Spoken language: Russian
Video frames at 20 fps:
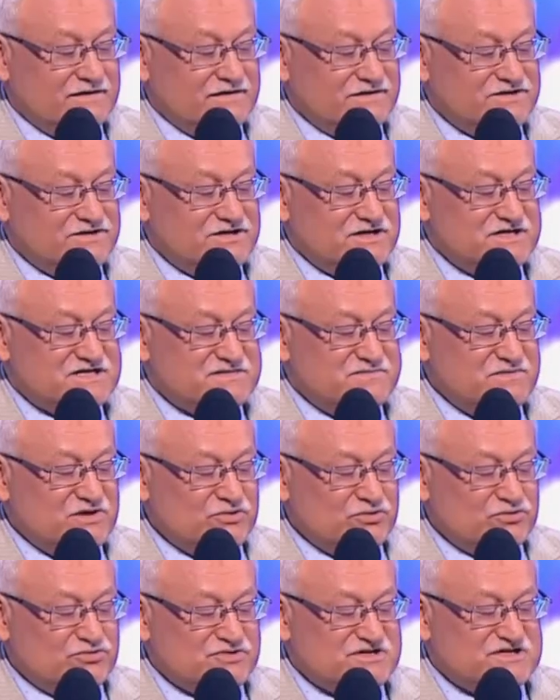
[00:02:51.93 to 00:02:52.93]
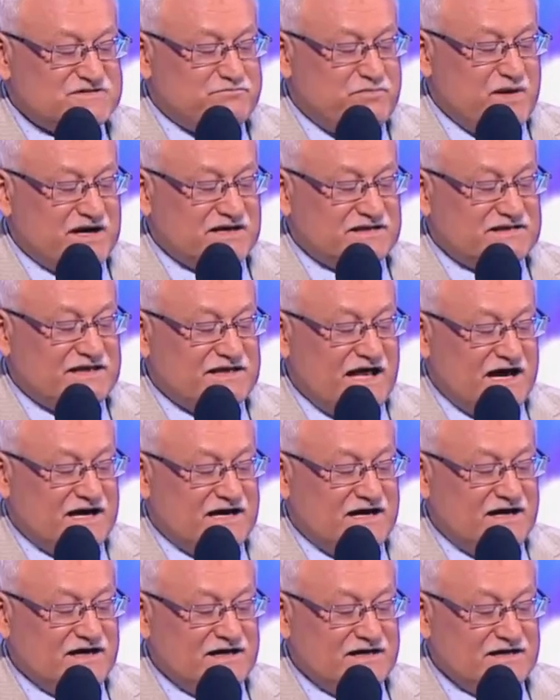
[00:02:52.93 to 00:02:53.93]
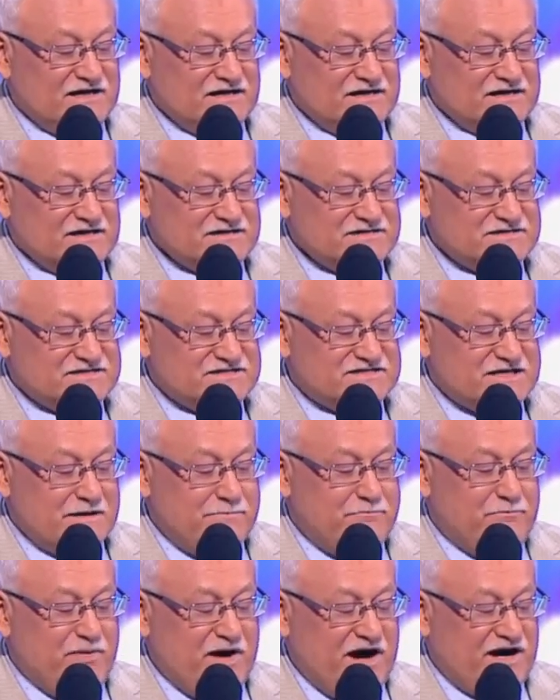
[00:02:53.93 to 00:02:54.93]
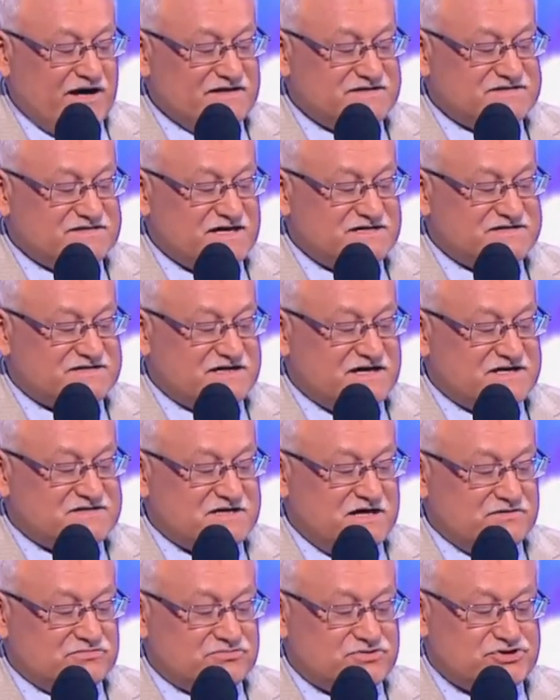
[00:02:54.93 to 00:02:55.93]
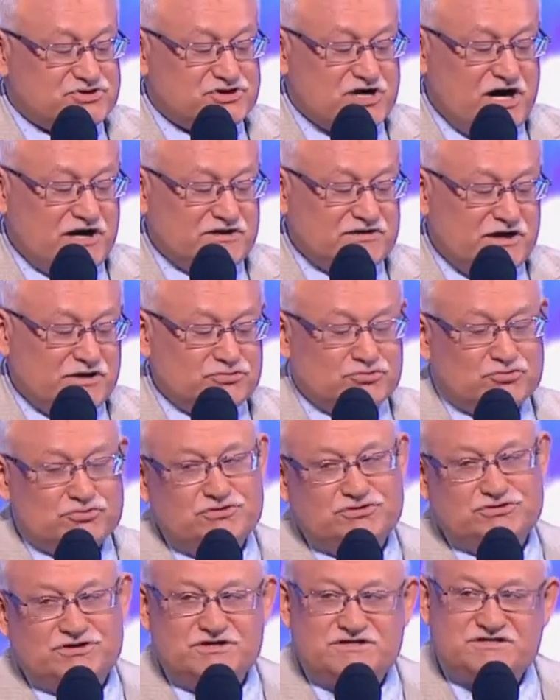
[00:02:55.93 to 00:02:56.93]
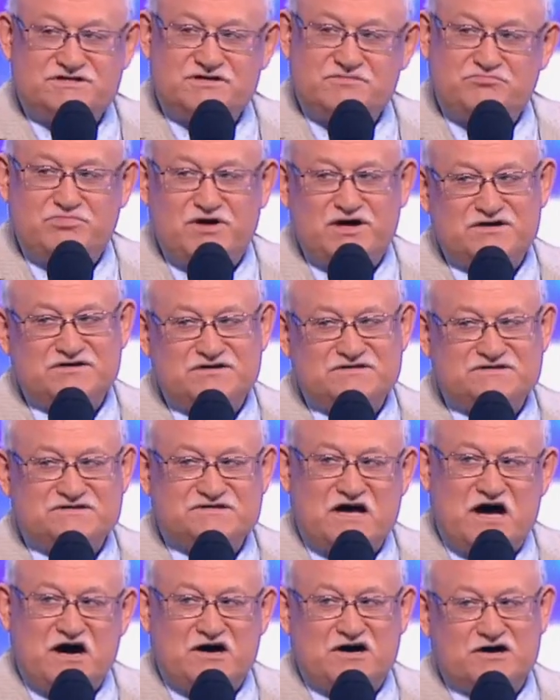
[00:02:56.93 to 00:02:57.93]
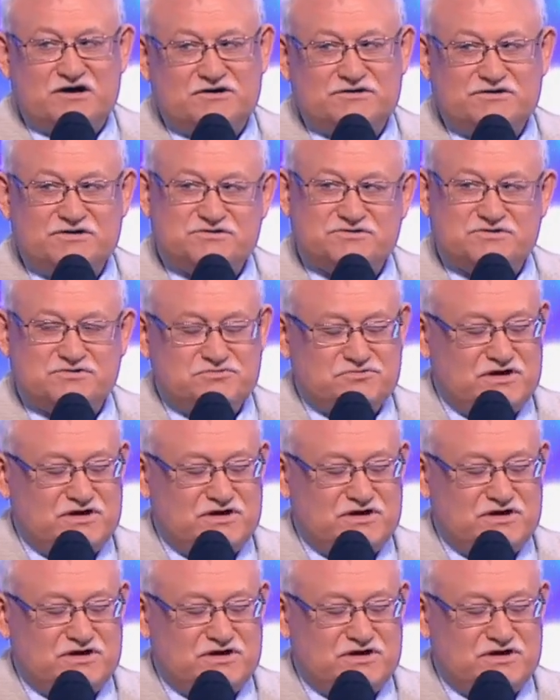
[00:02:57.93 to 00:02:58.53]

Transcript: Через минуту Спартак запыхался и сказал, «Джана, ну ты себе и сахарницу